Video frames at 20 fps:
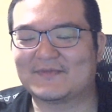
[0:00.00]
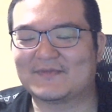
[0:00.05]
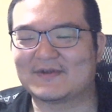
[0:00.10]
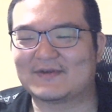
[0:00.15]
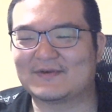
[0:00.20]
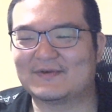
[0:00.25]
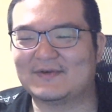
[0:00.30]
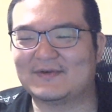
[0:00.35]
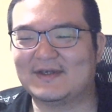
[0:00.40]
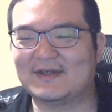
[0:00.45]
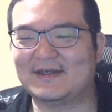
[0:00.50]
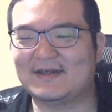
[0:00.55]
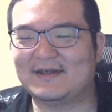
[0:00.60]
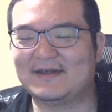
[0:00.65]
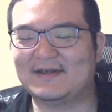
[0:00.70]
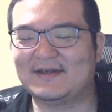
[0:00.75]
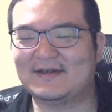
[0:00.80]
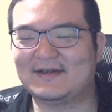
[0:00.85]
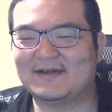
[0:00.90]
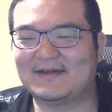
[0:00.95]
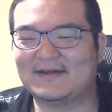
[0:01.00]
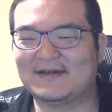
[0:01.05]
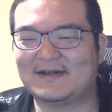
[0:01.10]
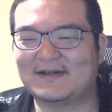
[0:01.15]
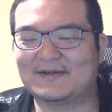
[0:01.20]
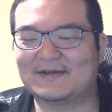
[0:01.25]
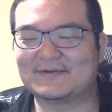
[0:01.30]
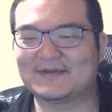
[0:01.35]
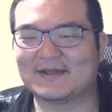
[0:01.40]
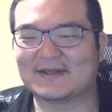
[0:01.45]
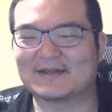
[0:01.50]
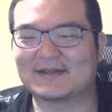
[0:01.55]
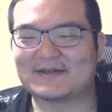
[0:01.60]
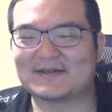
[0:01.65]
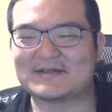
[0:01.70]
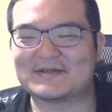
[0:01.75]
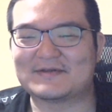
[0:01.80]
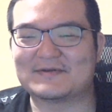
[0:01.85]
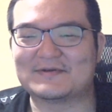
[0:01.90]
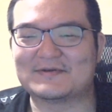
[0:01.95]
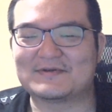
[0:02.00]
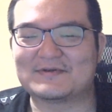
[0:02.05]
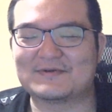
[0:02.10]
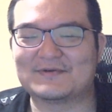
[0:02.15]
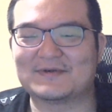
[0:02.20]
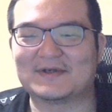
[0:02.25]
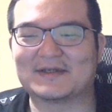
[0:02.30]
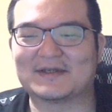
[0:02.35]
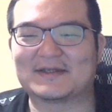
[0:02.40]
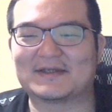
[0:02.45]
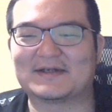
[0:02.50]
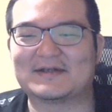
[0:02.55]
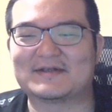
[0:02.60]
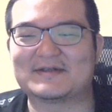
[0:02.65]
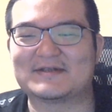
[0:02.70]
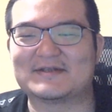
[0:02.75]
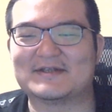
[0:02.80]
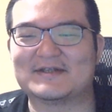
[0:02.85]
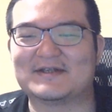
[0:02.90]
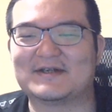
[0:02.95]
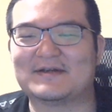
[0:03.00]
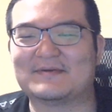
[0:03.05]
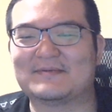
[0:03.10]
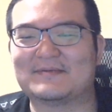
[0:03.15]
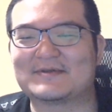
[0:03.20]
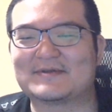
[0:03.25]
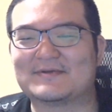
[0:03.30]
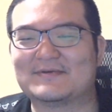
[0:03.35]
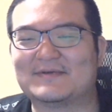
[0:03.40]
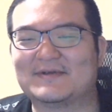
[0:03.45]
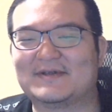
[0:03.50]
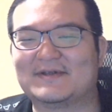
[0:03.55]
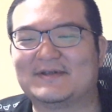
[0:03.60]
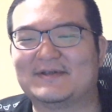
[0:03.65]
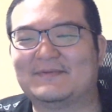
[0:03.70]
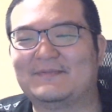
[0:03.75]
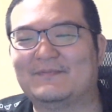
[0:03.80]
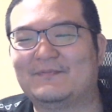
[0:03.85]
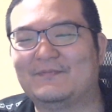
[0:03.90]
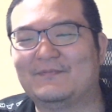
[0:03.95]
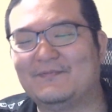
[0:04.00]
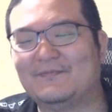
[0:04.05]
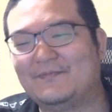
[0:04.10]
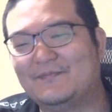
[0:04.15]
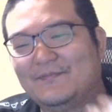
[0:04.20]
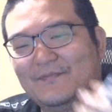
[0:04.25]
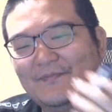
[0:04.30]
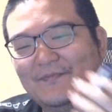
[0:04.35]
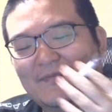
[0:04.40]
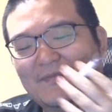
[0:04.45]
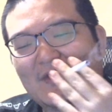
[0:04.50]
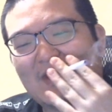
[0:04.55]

それやるんやったら自炊するわって感じになりますよね。うん、